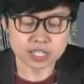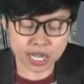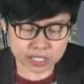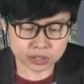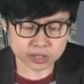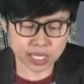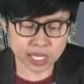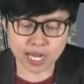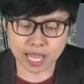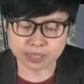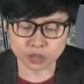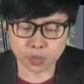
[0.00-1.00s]
น่าสนใจ
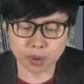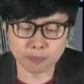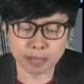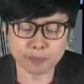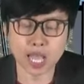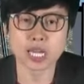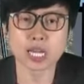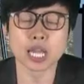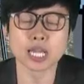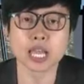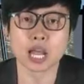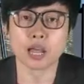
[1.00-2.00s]
หลายตัวมาก ๆนะ
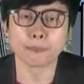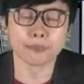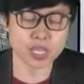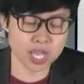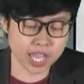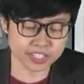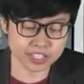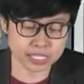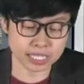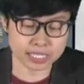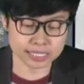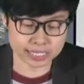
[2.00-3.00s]
คะ อย่าง
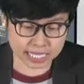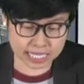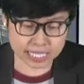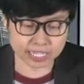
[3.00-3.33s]
PSTC